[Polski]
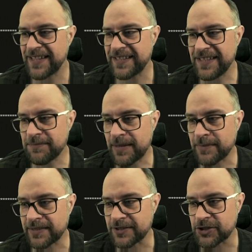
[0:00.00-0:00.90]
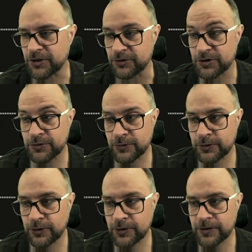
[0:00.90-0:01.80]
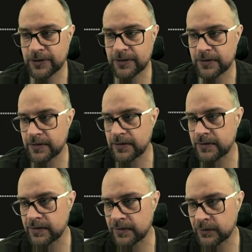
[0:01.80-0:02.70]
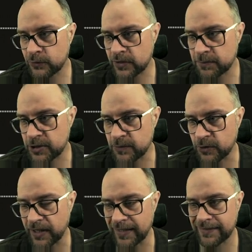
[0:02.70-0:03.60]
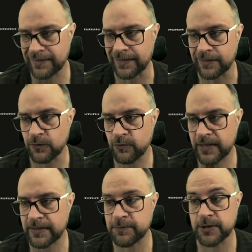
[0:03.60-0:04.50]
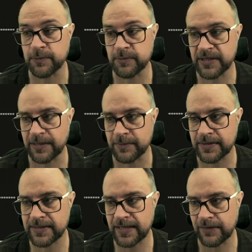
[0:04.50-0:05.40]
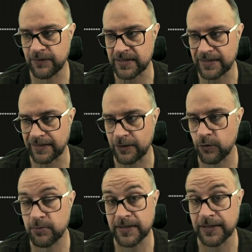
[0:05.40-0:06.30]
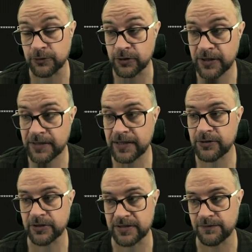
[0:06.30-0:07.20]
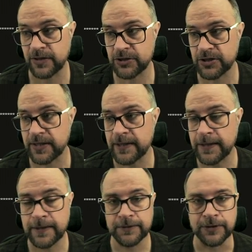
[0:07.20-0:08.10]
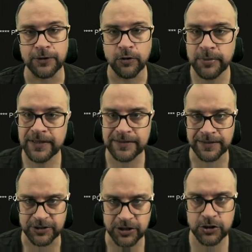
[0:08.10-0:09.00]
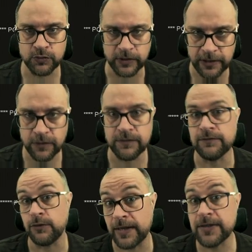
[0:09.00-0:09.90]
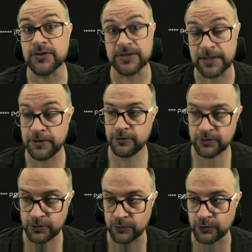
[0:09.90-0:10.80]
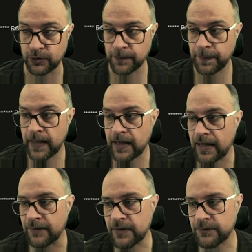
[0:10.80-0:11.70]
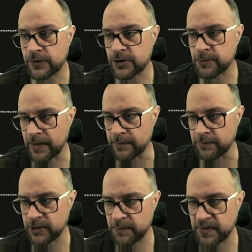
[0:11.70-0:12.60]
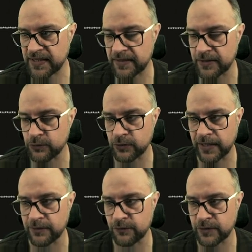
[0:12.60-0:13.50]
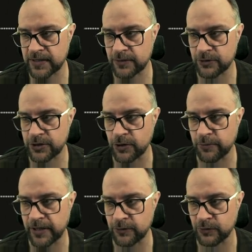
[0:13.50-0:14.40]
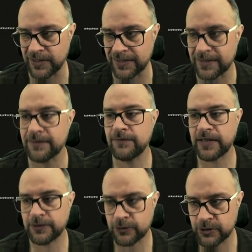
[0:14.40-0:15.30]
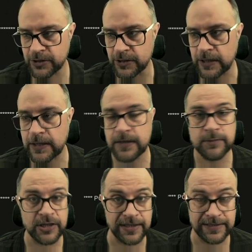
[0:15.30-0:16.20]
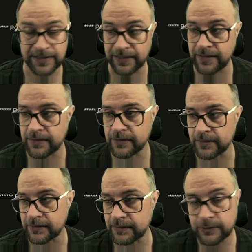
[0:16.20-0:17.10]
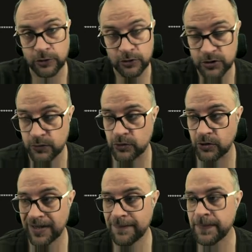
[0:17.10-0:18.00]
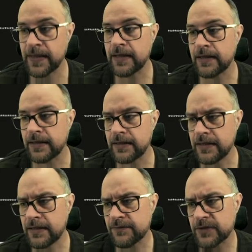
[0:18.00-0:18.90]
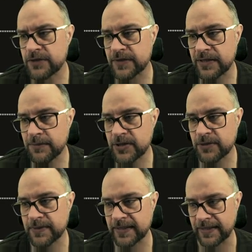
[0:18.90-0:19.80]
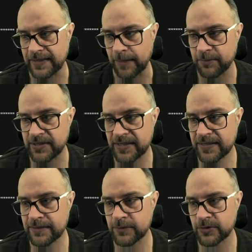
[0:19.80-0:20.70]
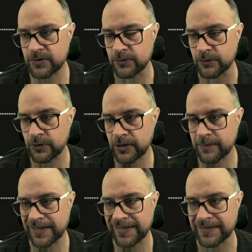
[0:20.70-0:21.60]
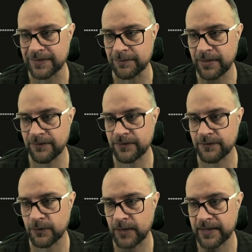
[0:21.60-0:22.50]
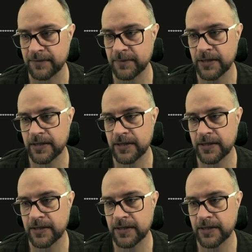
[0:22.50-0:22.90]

I mamy też konstruktor, który przyjmuje jeden argument. Przypominam, self jest takie obligatoryjne i to jest właśnie ten obiekt, na rzecz którego wywołany zostanie konstruktor a wewnątrz mamy przypisanie tutaj do własności obiektu x wartości przekazanej e, do konstruktora i wyświetlimy sobie taki napis. Jestem konstruktorem klasy B wywołanym.